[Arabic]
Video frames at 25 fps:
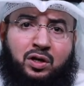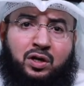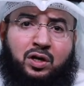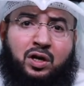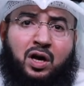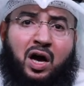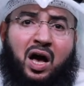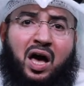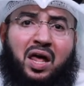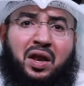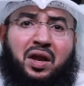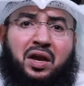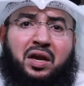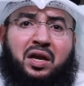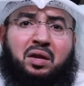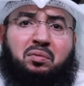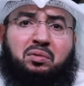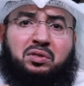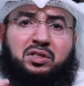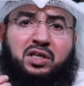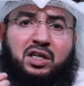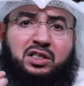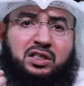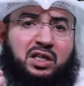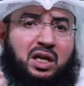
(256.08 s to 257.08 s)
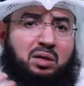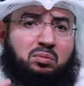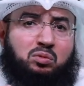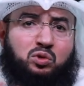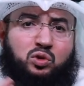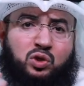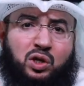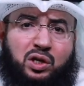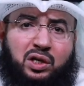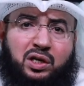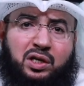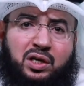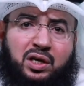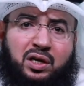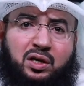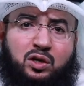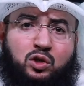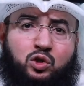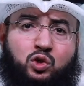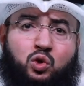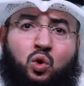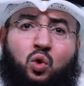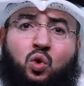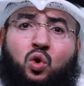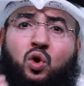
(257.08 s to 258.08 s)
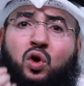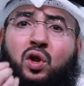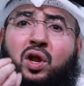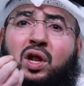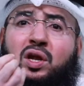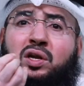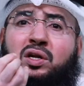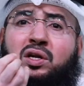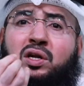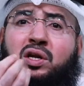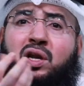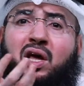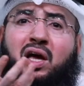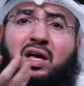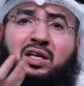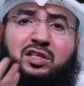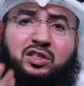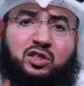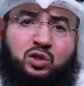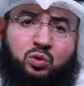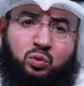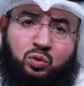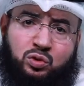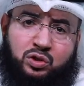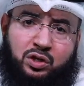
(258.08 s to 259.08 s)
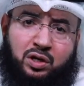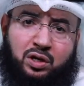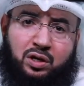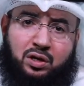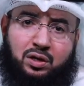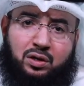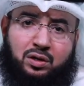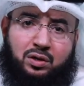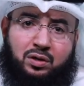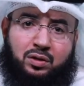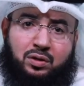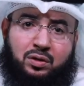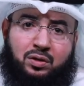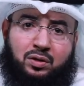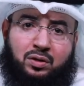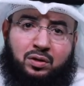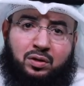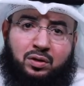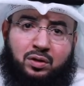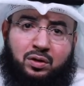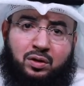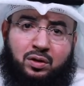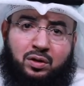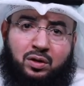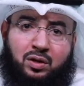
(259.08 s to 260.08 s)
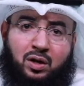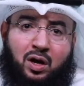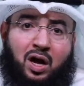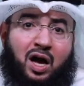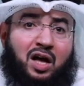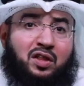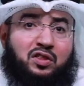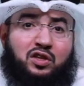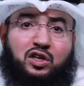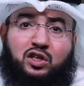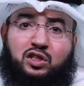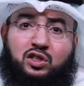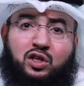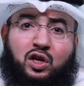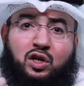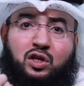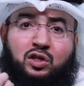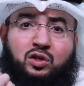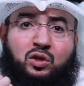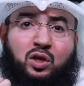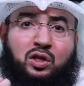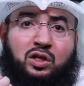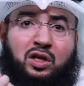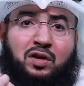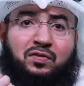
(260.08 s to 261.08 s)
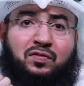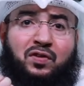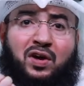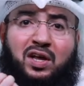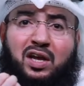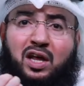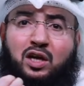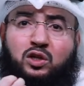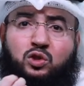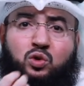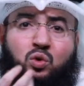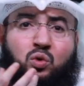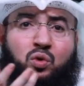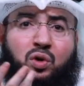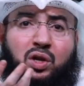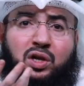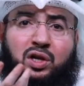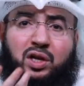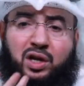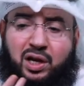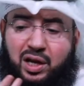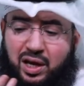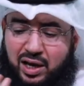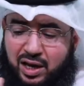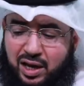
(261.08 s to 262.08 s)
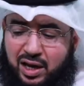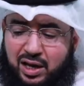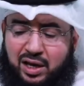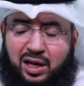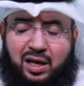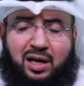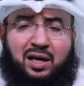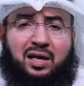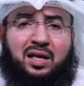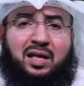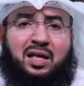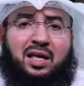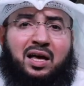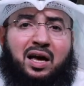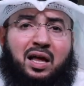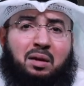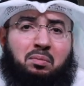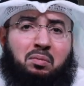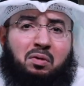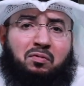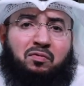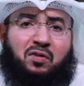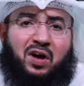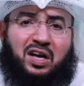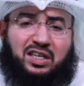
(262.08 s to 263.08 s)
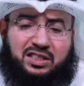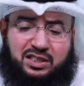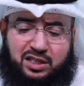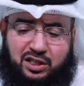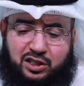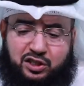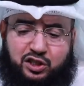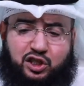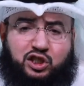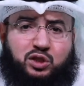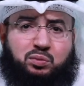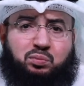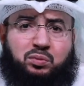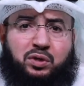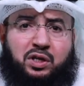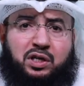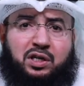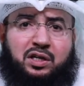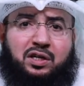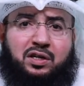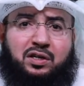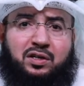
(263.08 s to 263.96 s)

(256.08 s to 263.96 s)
كان النبي صلى الله عليه وسلم يصليها شكرا لله عز وجل هذه تفعلها شكرا لله على المفاصل جسمك